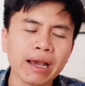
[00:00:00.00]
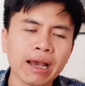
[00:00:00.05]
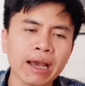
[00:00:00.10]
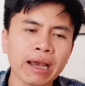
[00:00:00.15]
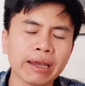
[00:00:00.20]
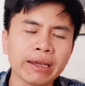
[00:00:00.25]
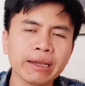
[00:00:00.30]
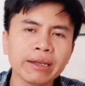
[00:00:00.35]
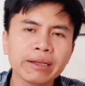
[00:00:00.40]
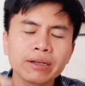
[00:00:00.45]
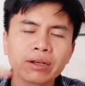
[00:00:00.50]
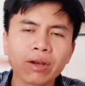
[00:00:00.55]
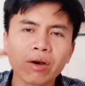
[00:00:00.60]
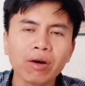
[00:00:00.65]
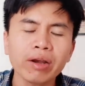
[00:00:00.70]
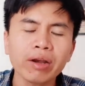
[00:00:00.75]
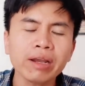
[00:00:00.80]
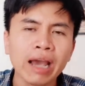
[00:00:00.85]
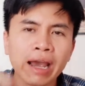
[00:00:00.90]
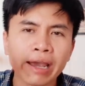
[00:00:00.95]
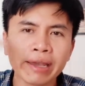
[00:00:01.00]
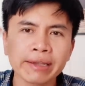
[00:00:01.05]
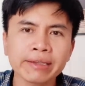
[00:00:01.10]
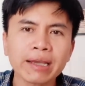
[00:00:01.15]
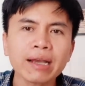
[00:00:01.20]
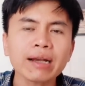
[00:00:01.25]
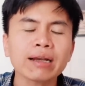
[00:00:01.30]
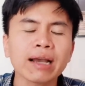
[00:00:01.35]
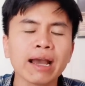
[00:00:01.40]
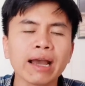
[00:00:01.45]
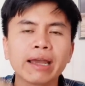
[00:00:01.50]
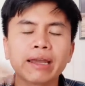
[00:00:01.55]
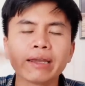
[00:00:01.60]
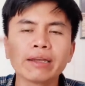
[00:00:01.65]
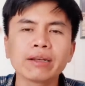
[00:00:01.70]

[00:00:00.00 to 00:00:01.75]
hãy nói hãy nhắc hãy